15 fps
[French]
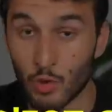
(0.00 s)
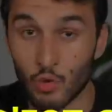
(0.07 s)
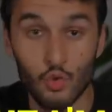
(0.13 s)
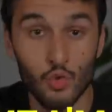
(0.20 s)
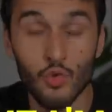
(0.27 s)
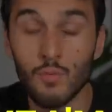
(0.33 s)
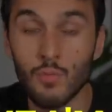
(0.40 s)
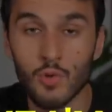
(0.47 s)
que
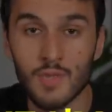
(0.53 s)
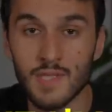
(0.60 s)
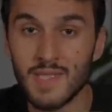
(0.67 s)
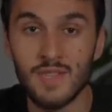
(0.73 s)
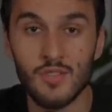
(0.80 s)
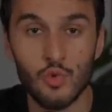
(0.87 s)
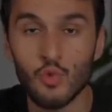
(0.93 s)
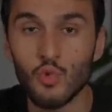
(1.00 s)
tout le monde
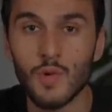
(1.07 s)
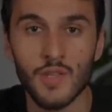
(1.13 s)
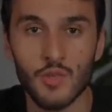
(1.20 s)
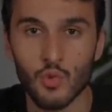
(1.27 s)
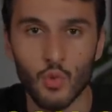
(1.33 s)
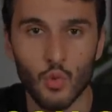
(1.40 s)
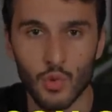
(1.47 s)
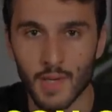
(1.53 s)
dit tout et
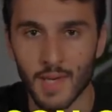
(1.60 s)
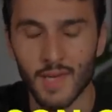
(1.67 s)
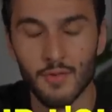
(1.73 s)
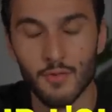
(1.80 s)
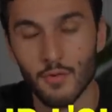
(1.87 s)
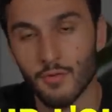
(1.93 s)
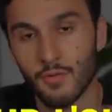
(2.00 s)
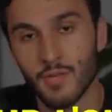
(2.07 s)
son contraire
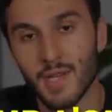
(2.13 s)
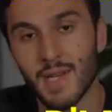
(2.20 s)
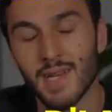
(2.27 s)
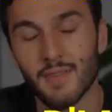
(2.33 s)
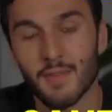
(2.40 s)
sur le sujet de la